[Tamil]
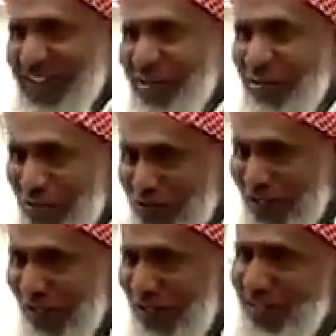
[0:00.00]

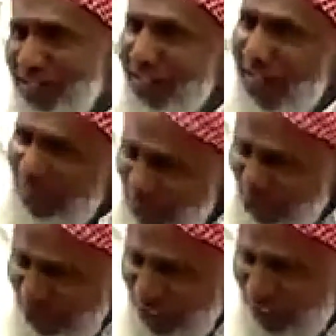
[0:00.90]
மூசா இஸ்லாம்
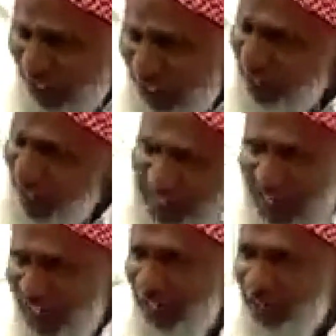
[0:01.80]
சொன்னார்கள் என்று
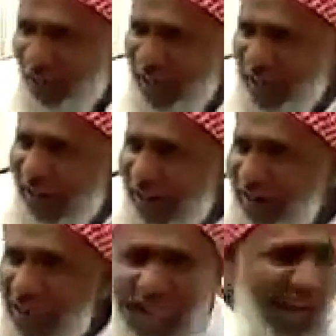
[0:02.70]
அல்லாஹ் தொடங்குகிறான்
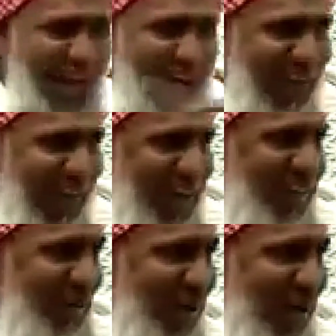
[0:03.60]
அந்த
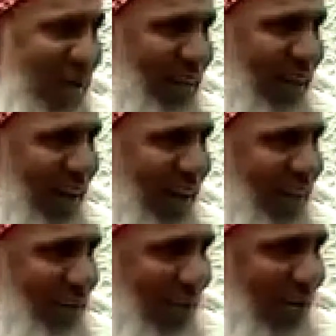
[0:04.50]
ஆயத்தினுடைய
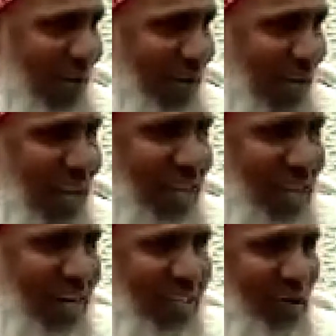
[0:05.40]
அடுத்த தொடர்கிறது
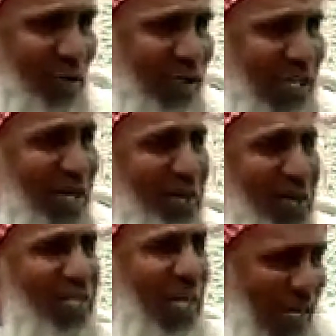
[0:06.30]

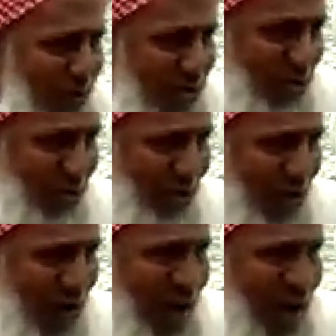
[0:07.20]
உஜீபத்
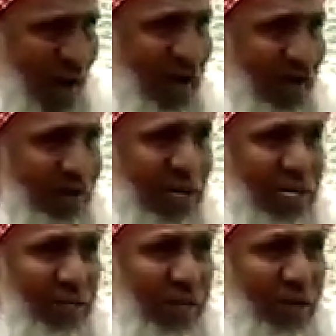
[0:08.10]

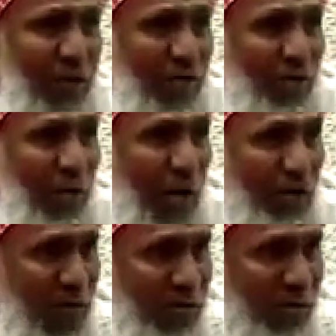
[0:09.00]
ரெண்டு பேருடைய
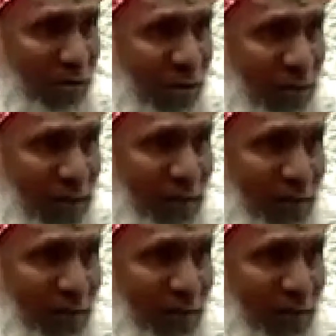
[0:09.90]
துவாவும் ஏற்றுக்கொள்ளப்பட்டது